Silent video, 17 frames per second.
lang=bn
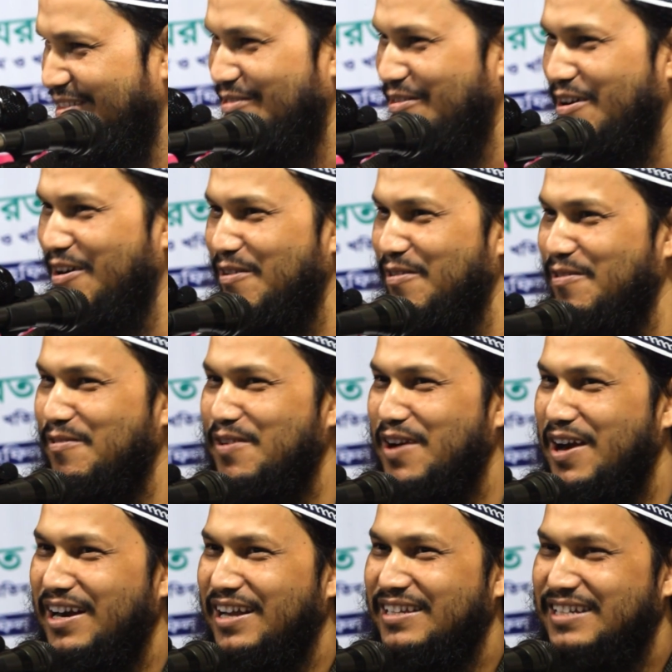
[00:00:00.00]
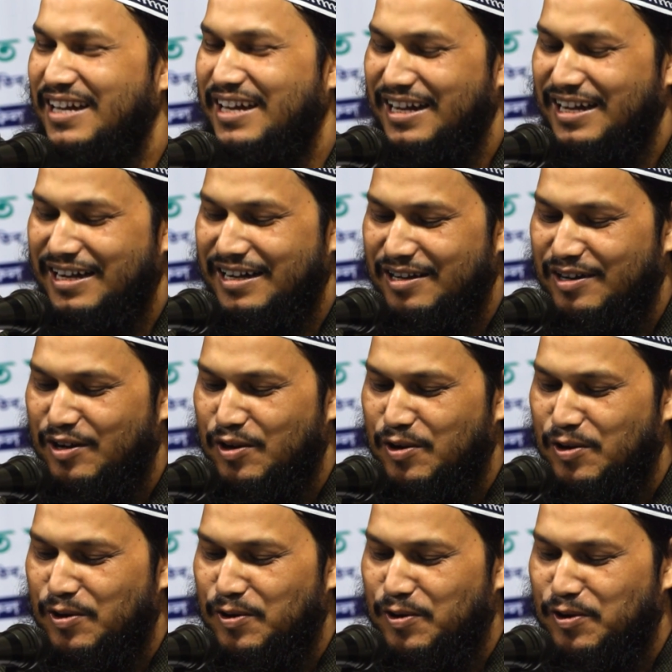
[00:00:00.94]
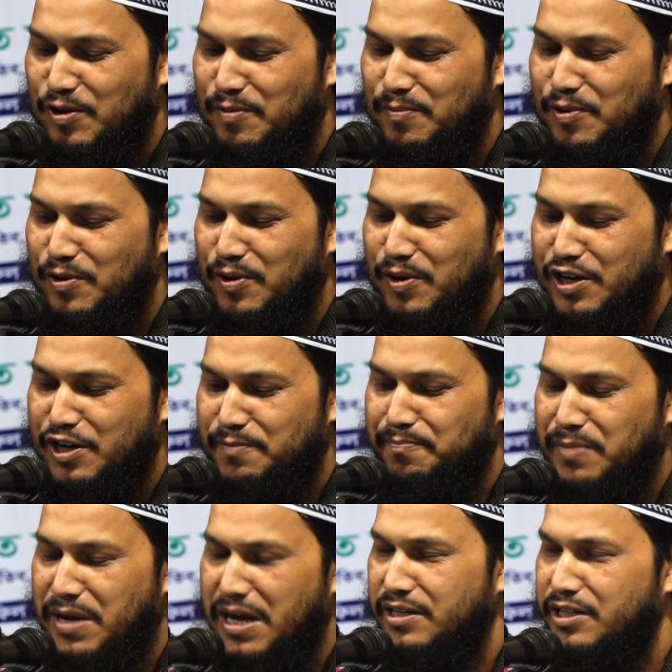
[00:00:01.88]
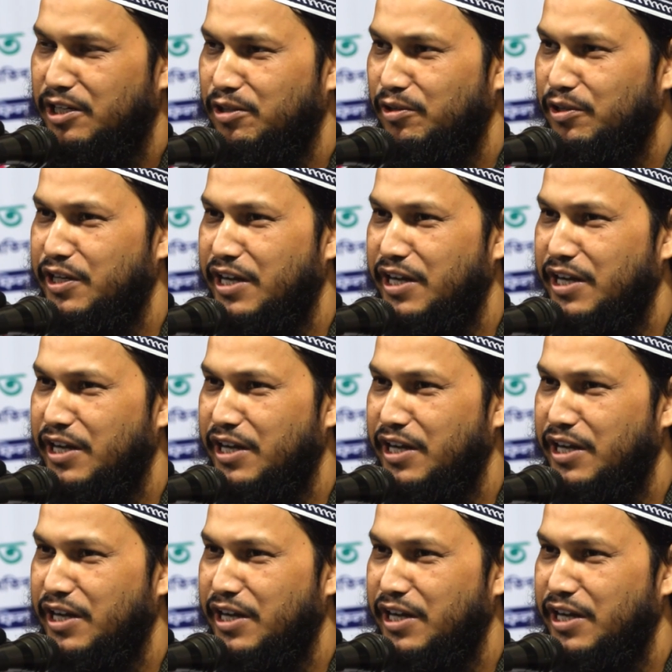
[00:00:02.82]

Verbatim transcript: দোয়া করুন আল্লাহ তালা নবনির্বাচিত